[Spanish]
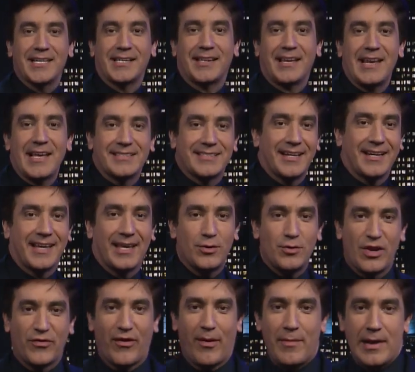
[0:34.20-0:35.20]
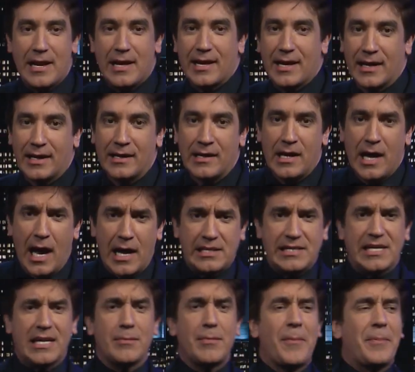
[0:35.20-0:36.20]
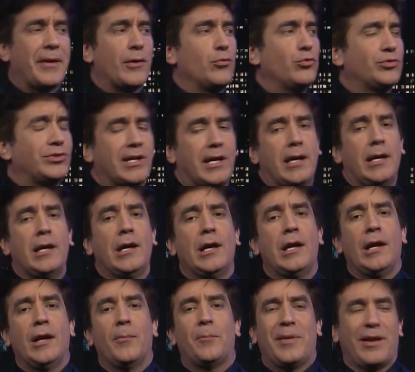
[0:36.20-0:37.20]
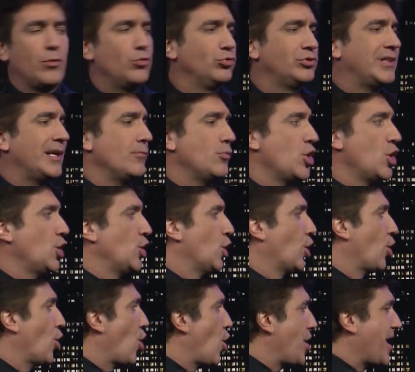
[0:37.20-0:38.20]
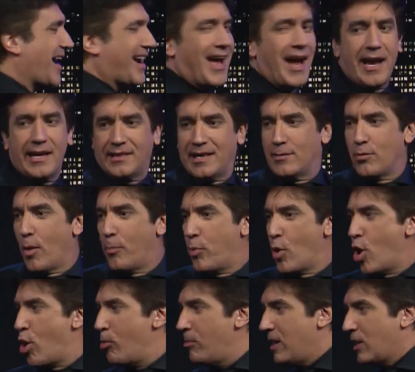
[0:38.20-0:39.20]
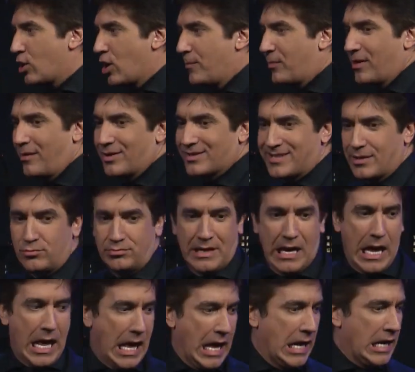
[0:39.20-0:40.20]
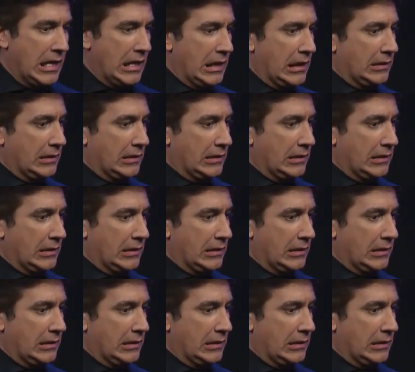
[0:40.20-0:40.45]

ella tenía acerca de una familia. Así que me pregunté, preguntémoslo. hoy acá que tenemos público y podemos hacer una,